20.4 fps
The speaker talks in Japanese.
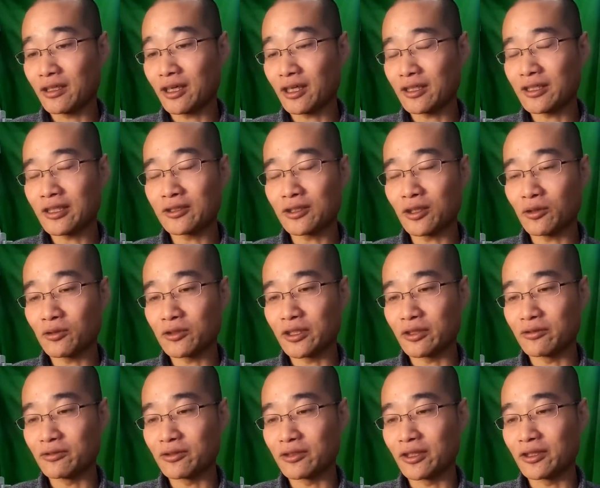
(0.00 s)
書き方をし
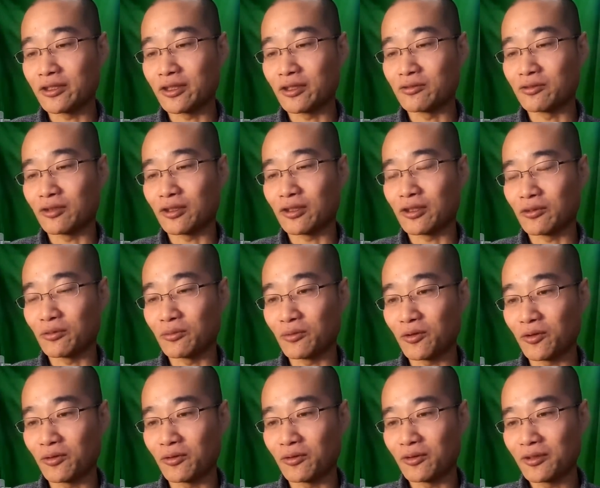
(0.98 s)
てるって言ってるんだけど
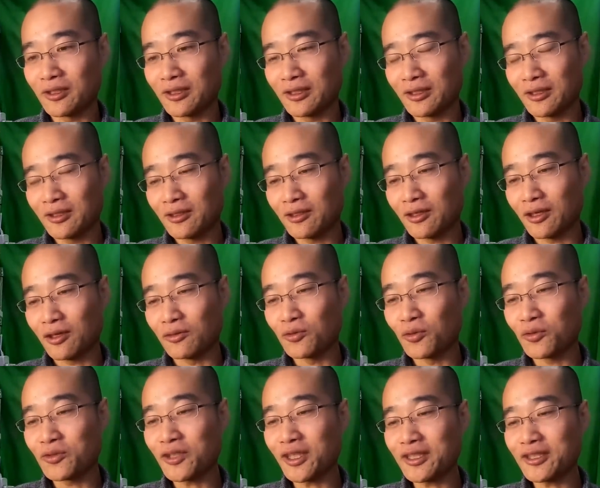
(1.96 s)
も、
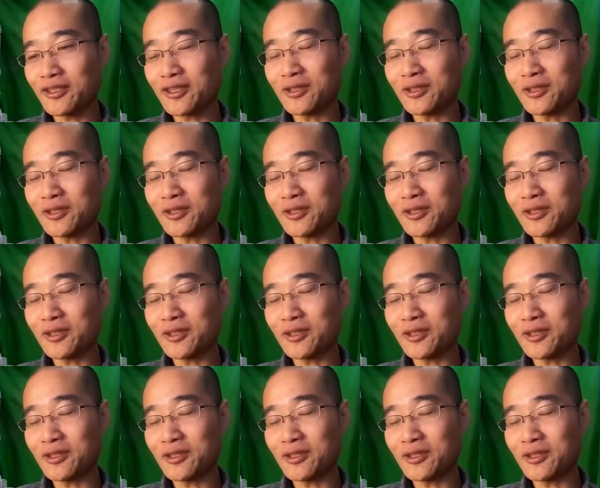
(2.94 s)
野崎